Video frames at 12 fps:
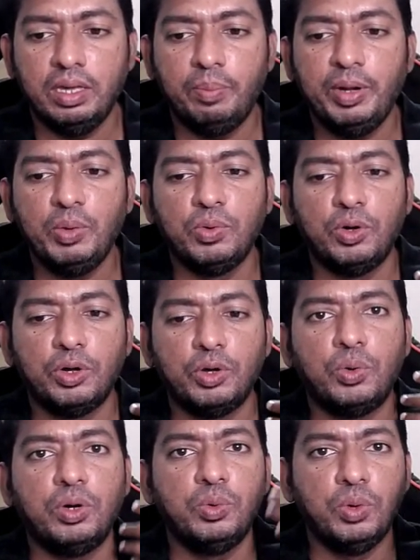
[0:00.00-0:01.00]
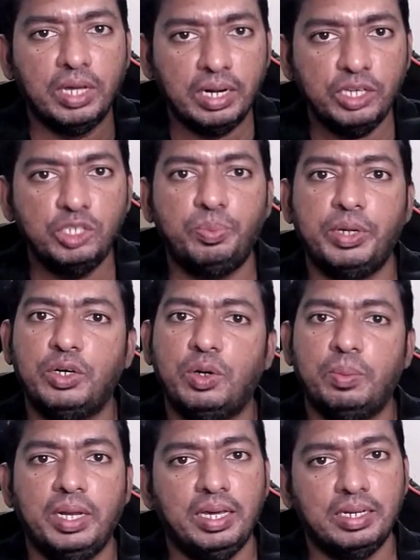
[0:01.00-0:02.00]
எப்படி உங்களோட கோடு உங்களுக்கு ரீச்
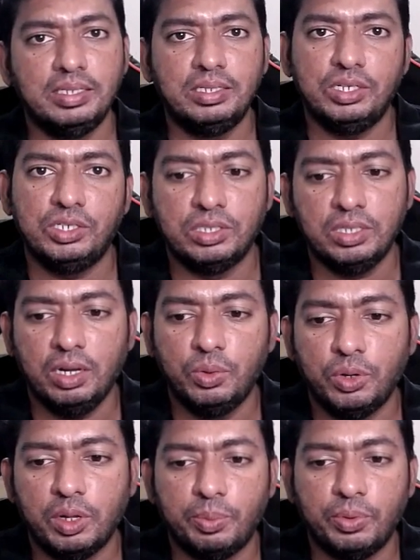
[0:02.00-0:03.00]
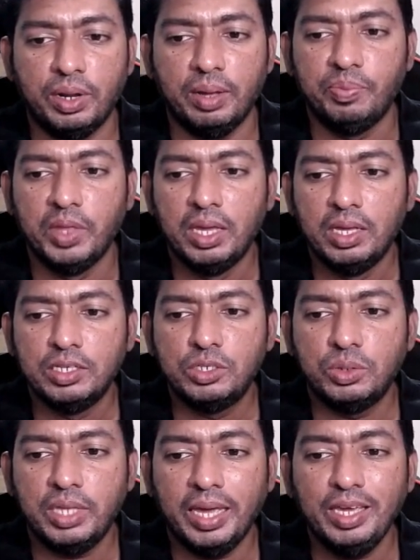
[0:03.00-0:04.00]
பண்ணணும் அப்படிங்கிற இன்ஸ்ட்ரக்ஷன்ஸை நான் கொடுக்க போகிறேன்
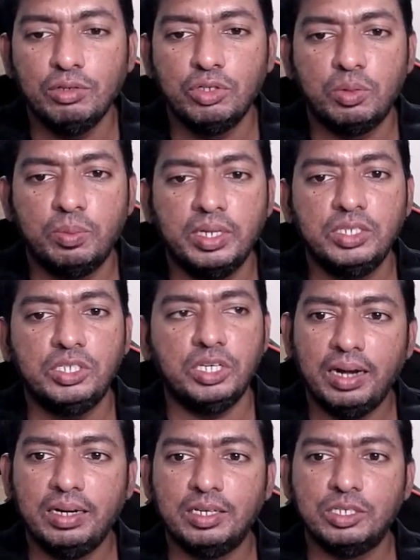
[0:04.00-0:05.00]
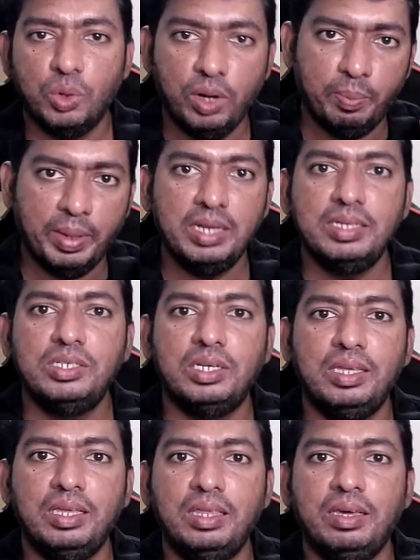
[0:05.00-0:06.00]
ஸோ தேங்க்யூ ஸோ மச் அண்ட் சொன்ன
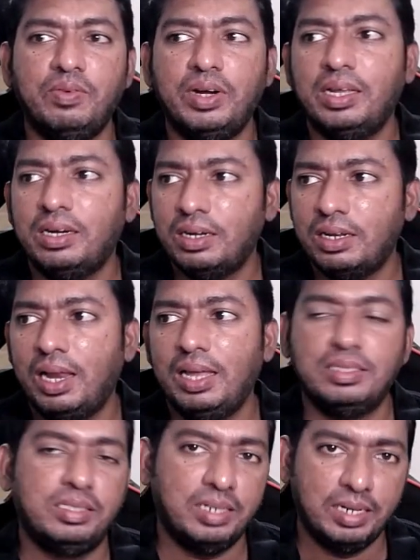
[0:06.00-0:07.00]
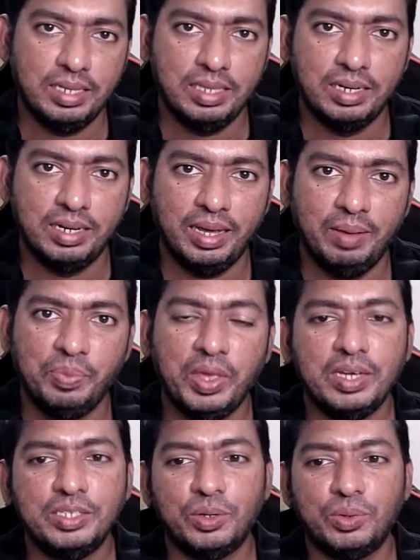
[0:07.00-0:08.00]
பதினஞ்சாம் தேதியை விட ரெண்டு நாள் எக்ஸ்ட்ரா எடுத்துக்கிட்டேன்
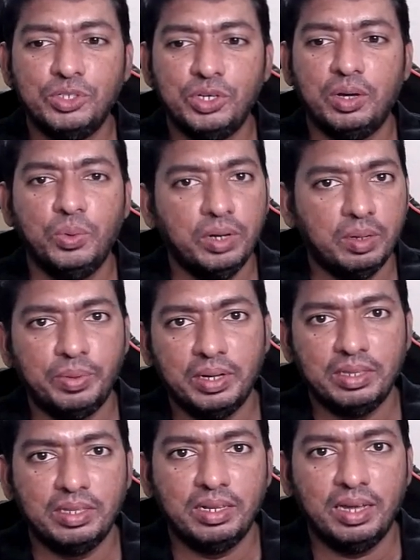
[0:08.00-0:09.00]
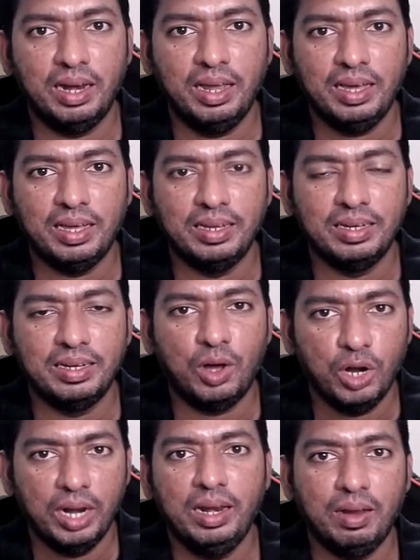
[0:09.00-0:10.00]
ஸோ கொஞ்சம் நான் ஊருக்கு போயிருந்ததுனால
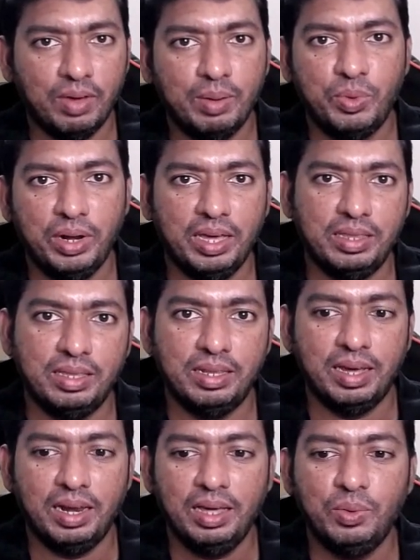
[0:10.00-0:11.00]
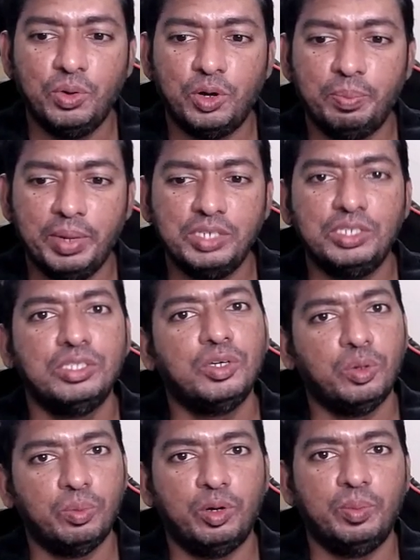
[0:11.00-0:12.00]
ஆன்லைனில் வர முடியாததுனால உங்களோட
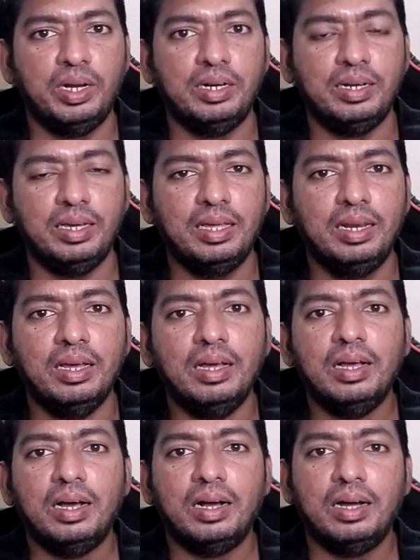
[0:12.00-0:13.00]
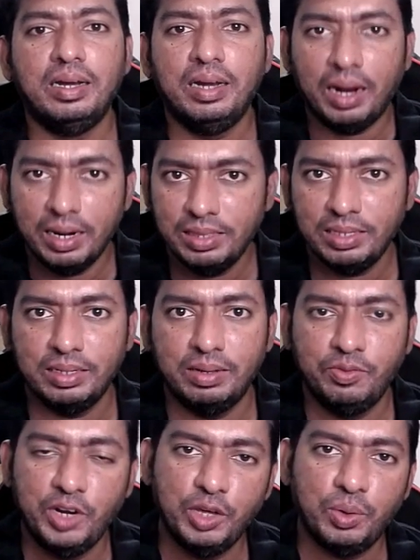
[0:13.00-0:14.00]
பேஷன்ஸ்க்கு ரொம்ப ரொம்ப நன்றிகள் அண்ட் அடுத்த
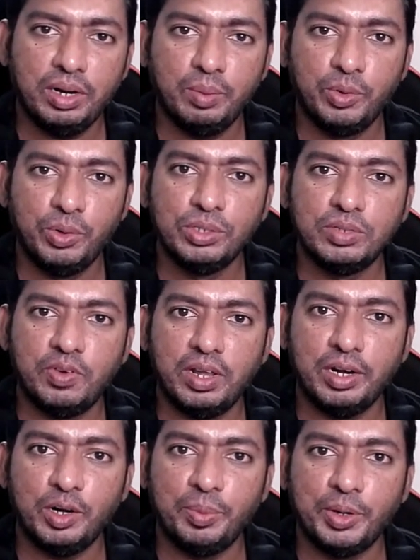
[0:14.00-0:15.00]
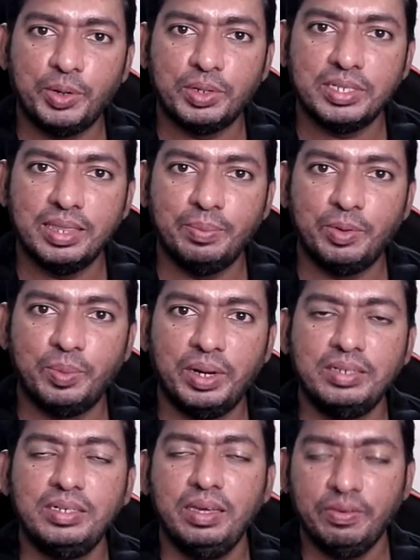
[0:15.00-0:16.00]
வீடியோவில் நம்ம ஒரு யூஸ்ஃபுல்லான டாப்பிக்கோட சந்திப்போம்
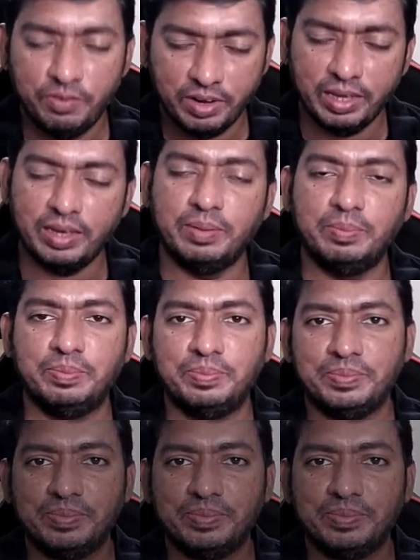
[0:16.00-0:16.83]
நன்றி வணக்கம்